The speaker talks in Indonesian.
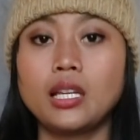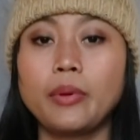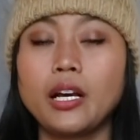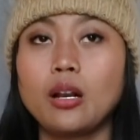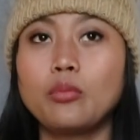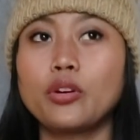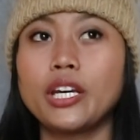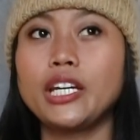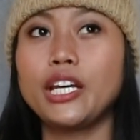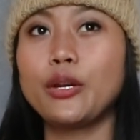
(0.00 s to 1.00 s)
Tapi kalau
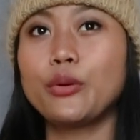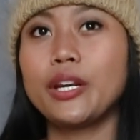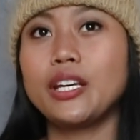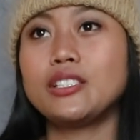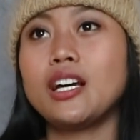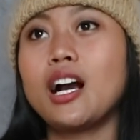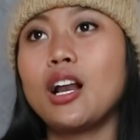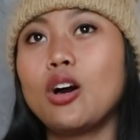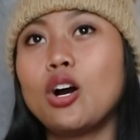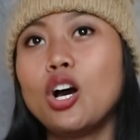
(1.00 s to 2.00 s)
mungkin di Indonesia
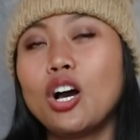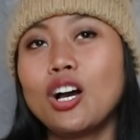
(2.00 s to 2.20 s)
kalau